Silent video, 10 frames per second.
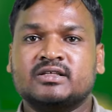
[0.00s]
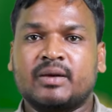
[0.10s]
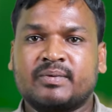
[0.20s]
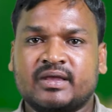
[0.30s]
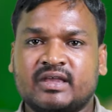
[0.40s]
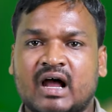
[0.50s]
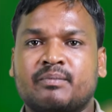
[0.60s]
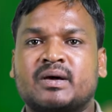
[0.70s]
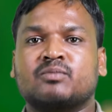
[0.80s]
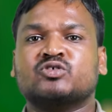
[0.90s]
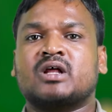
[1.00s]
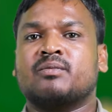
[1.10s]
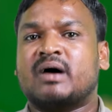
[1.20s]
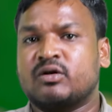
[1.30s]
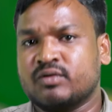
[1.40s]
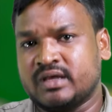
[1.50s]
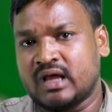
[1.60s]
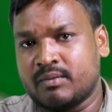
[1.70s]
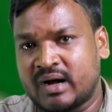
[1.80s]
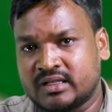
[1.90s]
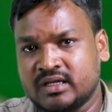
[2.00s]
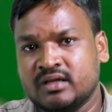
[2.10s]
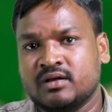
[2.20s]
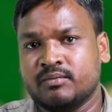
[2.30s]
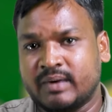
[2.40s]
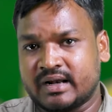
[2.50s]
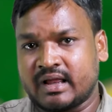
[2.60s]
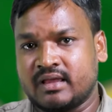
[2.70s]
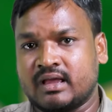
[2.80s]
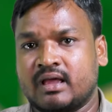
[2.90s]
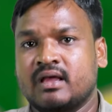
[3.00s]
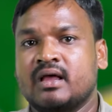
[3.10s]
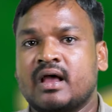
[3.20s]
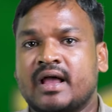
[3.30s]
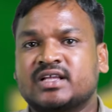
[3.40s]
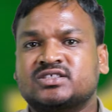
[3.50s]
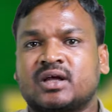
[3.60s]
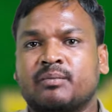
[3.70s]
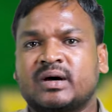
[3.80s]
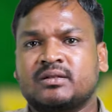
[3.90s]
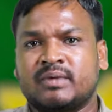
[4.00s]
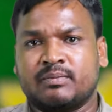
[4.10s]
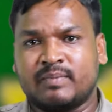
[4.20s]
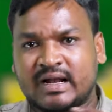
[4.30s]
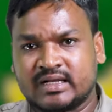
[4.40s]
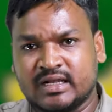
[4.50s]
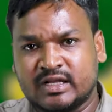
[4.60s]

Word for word: जबकि यहाँ पर मुसलमानों की आबादी बढ़ रही है इस संबंध में पार्टी